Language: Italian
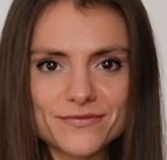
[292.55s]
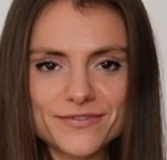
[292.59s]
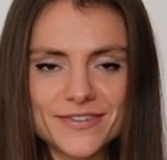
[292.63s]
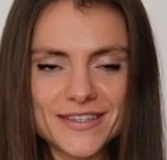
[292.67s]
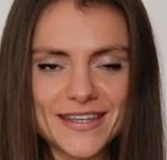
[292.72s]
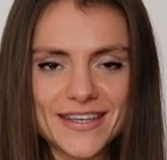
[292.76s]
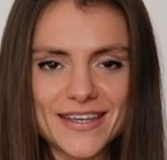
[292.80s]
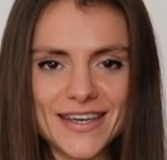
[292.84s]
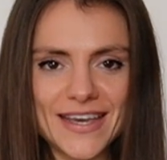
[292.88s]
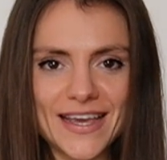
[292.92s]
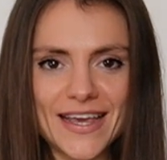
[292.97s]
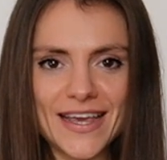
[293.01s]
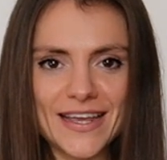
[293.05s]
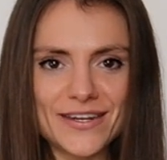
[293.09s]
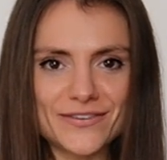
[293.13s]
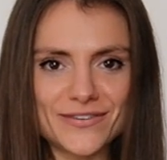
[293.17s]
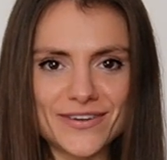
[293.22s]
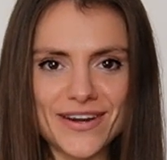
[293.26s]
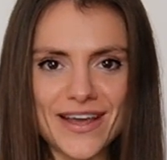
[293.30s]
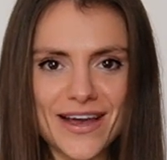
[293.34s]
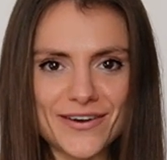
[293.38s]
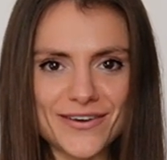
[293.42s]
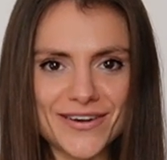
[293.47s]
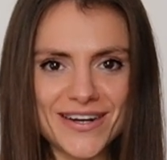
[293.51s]
finché
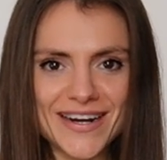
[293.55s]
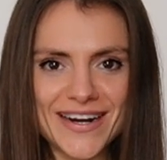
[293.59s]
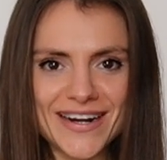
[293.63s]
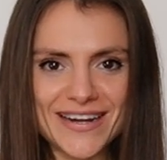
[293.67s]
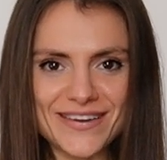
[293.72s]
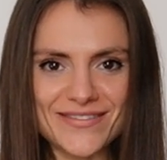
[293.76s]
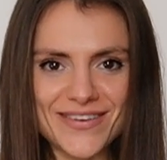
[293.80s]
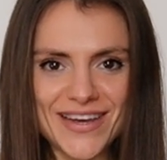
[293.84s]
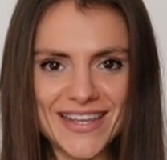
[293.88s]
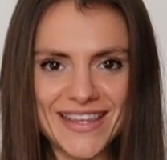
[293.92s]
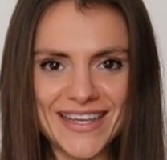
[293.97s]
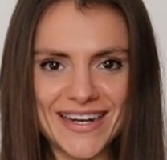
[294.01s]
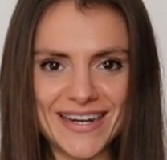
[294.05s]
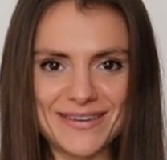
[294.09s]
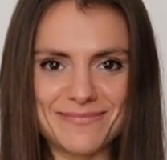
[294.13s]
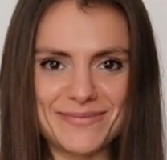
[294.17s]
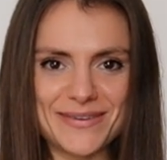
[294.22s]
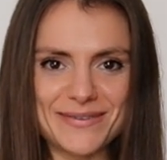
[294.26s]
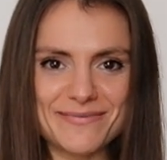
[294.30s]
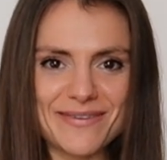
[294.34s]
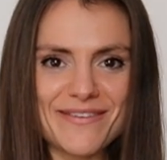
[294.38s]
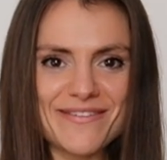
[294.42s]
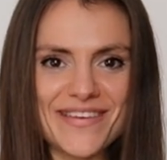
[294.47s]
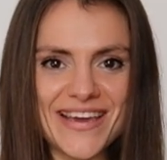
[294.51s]
non è ancora arrivata la
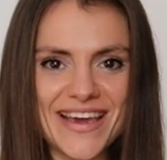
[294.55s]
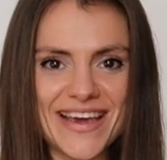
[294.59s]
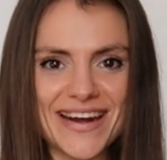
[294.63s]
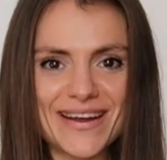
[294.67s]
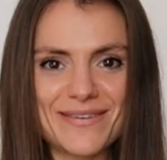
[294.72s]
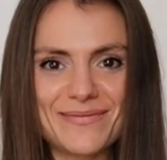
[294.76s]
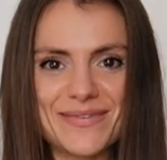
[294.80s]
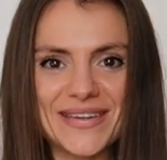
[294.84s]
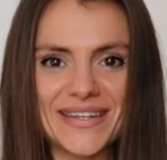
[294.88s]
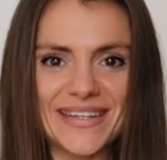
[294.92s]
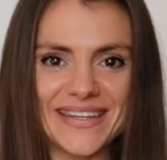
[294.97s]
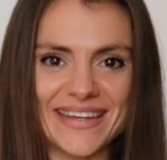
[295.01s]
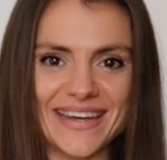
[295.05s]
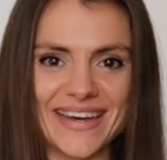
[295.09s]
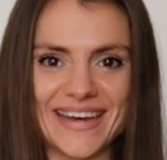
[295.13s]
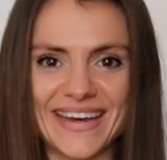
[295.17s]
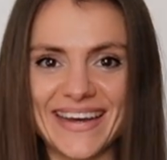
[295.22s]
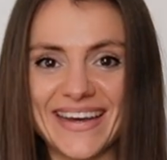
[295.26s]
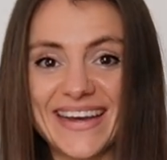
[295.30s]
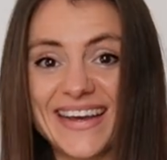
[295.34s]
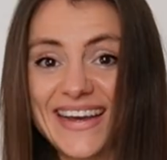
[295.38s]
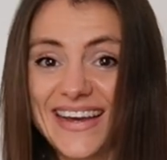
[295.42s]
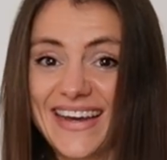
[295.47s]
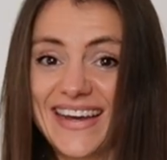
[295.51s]
primavera
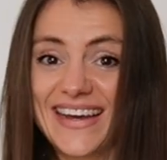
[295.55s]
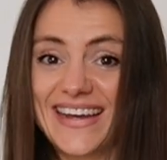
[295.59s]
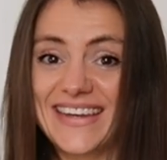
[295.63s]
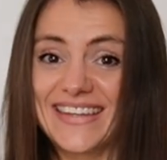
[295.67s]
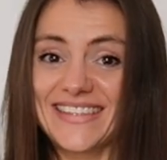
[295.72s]
perché